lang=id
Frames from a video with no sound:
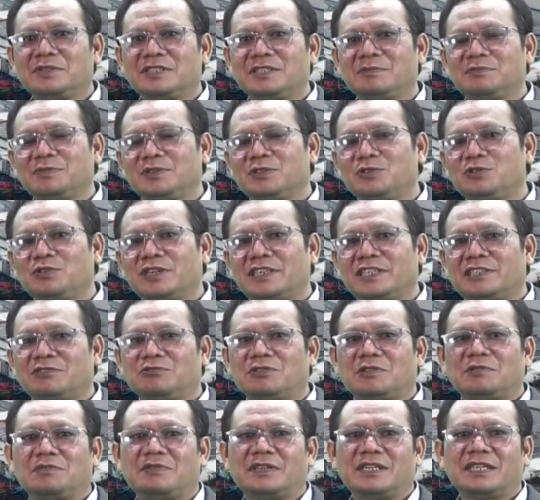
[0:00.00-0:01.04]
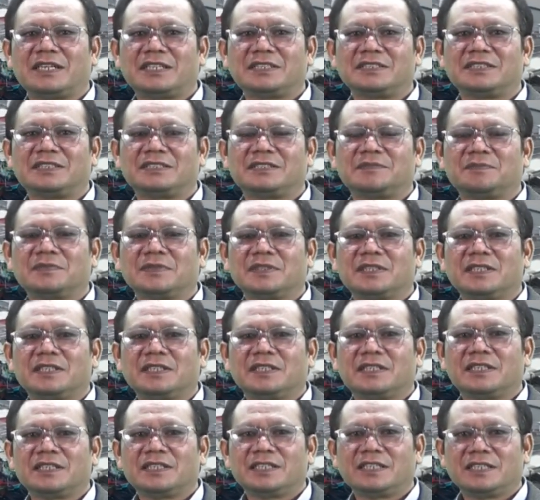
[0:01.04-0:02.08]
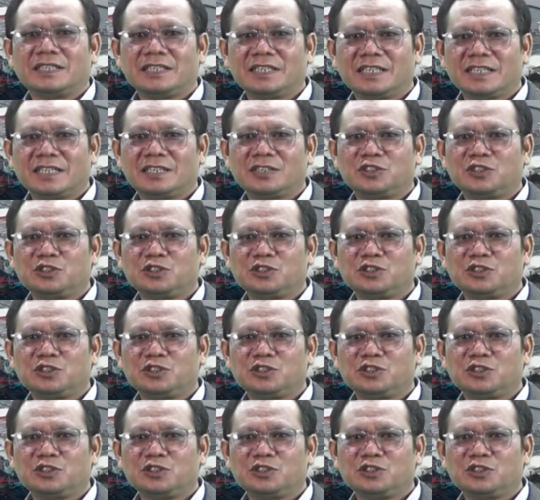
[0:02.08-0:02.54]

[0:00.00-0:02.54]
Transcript: dari Filipi 2 ayat 12